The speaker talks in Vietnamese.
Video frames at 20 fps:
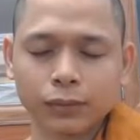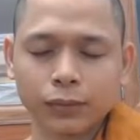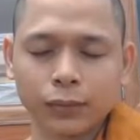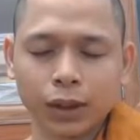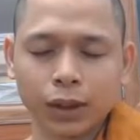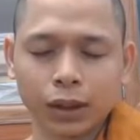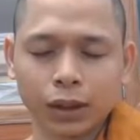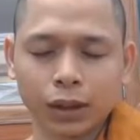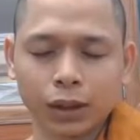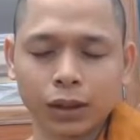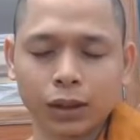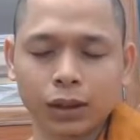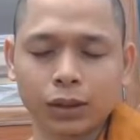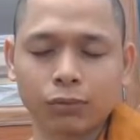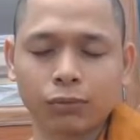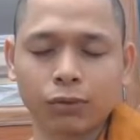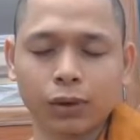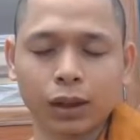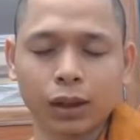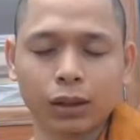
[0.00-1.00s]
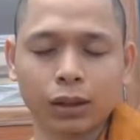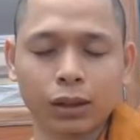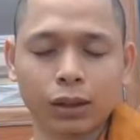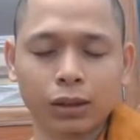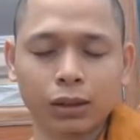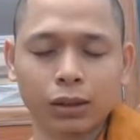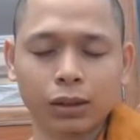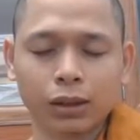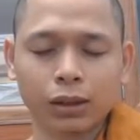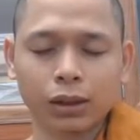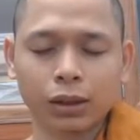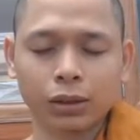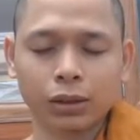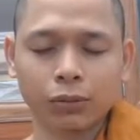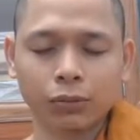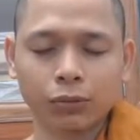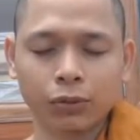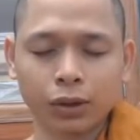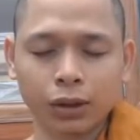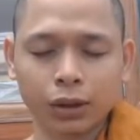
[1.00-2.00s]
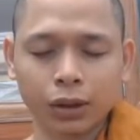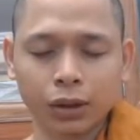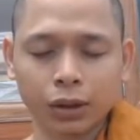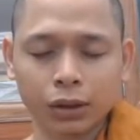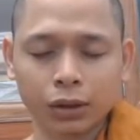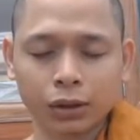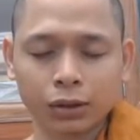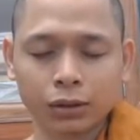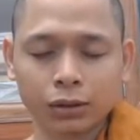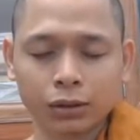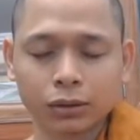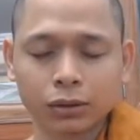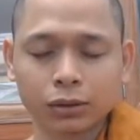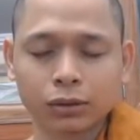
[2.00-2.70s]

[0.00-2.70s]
thì phải đến thiền viện